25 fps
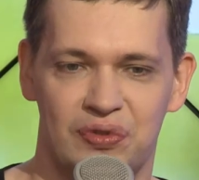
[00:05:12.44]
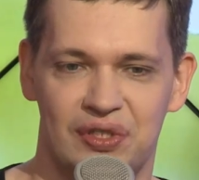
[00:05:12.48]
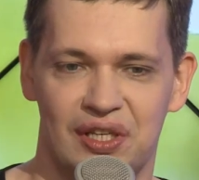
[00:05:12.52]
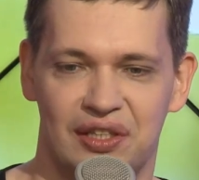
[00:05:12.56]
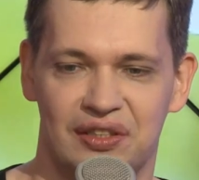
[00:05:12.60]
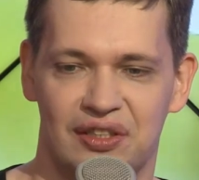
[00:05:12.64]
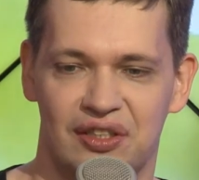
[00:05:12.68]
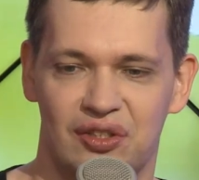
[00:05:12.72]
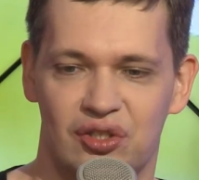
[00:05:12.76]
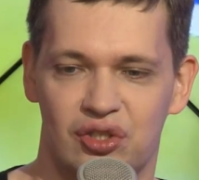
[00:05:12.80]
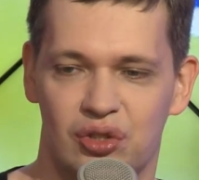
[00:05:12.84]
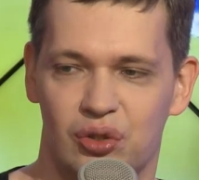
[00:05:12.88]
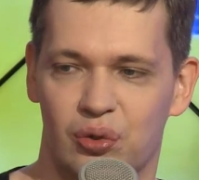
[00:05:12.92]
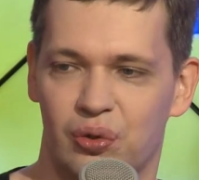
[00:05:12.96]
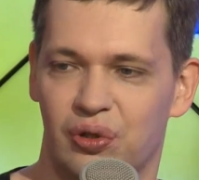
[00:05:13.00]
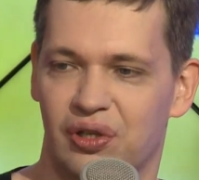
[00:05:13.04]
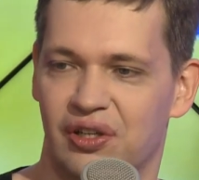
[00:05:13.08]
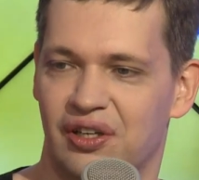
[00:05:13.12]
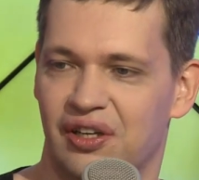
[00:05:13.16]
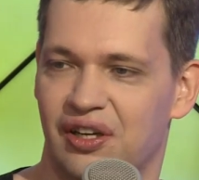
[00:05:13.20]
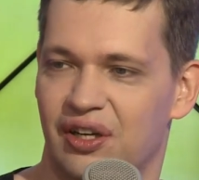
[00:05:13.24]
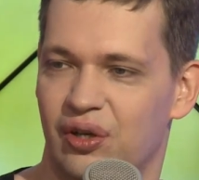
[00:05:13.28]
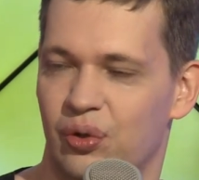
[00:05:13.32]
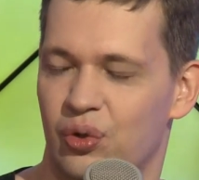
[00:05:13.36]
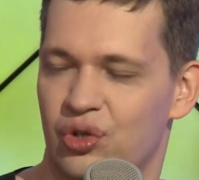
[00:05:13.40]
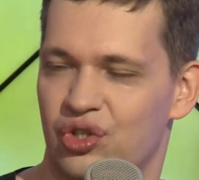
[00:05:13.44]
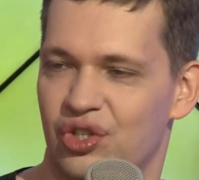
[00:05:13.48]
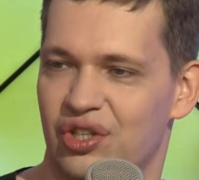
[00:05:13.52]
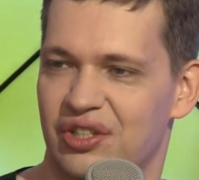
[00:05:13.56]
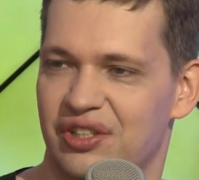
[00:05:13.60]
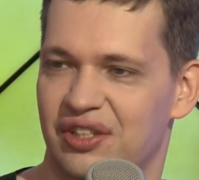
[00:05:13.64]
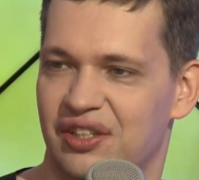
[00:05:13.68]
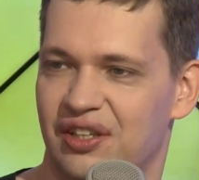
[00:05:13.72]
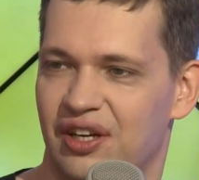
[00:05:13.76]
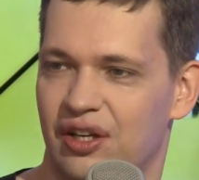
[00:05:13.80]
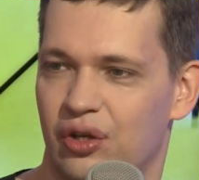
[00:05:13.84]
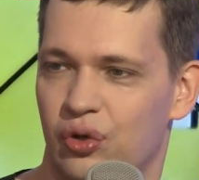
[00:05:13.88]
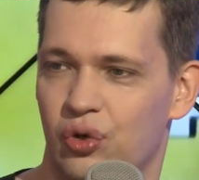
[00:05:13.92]
всякие истории хорошие
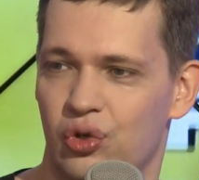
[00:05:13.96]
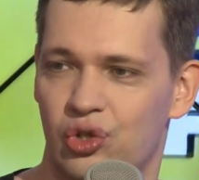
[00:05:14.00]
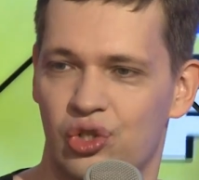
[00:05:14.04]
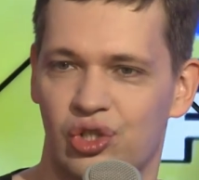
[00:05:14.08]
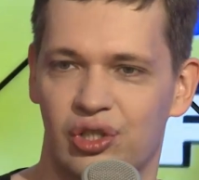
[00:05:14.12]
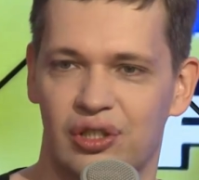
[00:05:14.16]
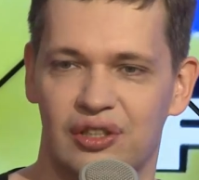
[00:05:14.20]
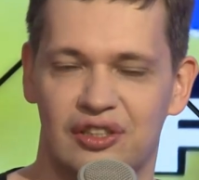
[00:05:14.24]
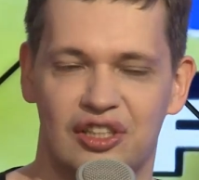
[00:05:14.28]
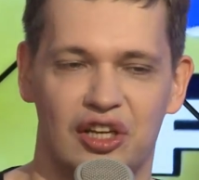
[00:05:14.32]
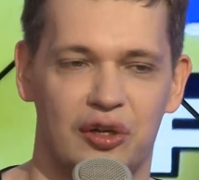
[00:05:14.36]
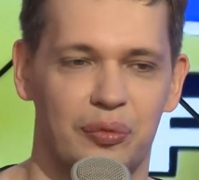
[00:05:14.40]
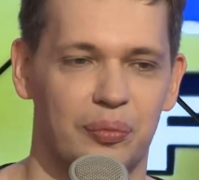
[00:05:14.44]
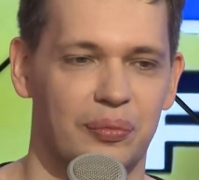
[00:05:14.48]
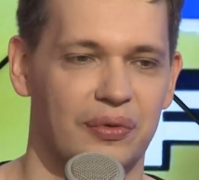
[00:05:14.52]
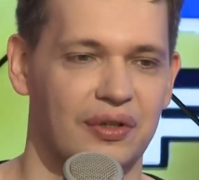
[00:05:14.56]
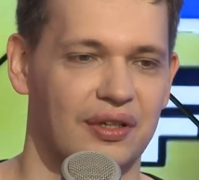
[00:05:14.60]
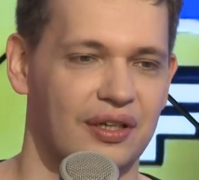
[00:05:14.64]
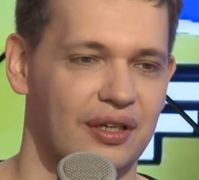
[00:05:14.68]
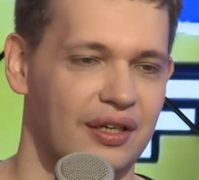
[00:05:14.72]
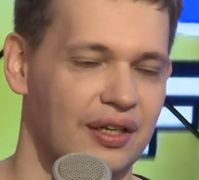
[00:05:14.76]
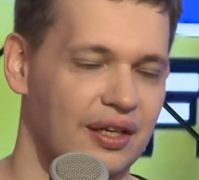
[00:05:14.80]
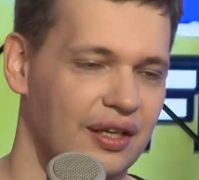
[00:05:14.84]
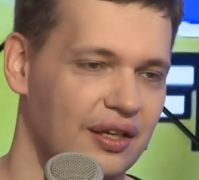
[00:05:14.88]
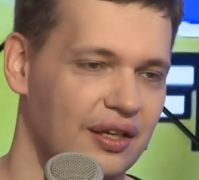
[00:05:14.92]
и нехорошие. Там,